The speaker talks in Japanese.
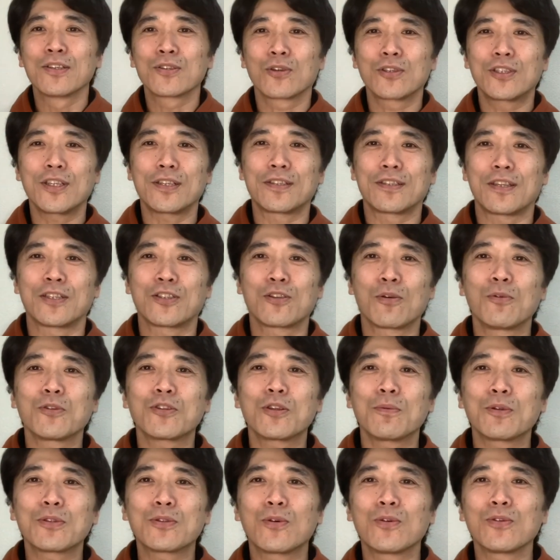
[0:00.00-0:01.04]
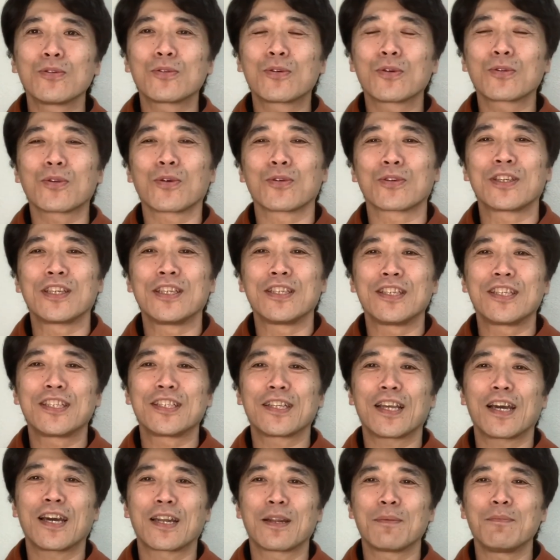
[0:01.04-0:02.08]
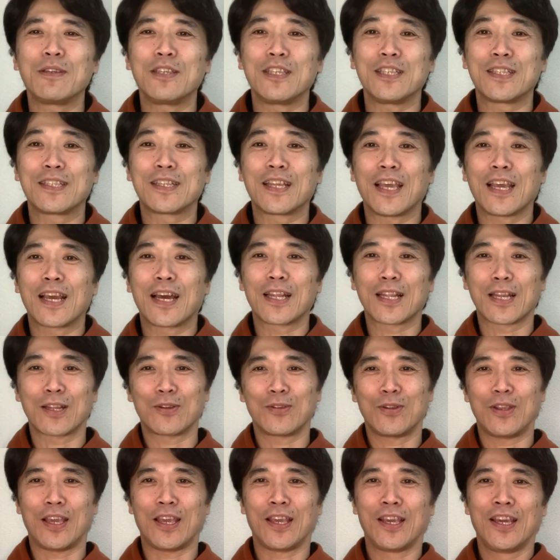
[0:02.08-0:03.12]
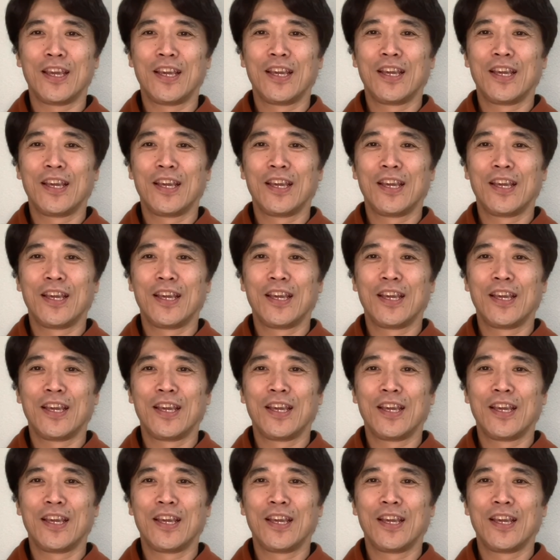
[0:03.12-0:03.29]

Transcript: そしてですね、そもそもそういうことを気にしながら見に行った映画なので、